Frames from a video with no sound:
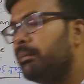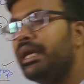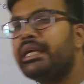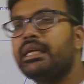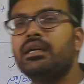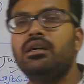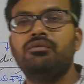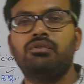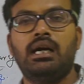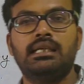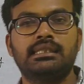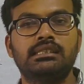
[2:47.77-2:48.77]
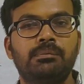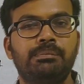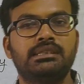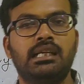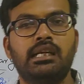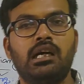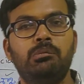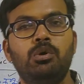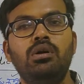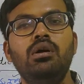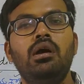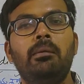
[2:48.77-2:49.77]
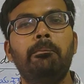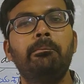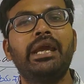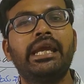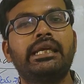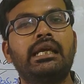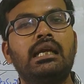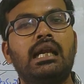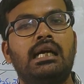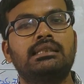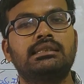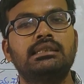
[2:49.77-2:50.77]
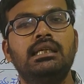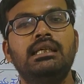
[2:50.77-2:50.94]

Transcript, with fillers: మేకింగ్ ఆఫ్ లాస్ అని చెప్పేసి అంటాము మేకింగ్ లాస్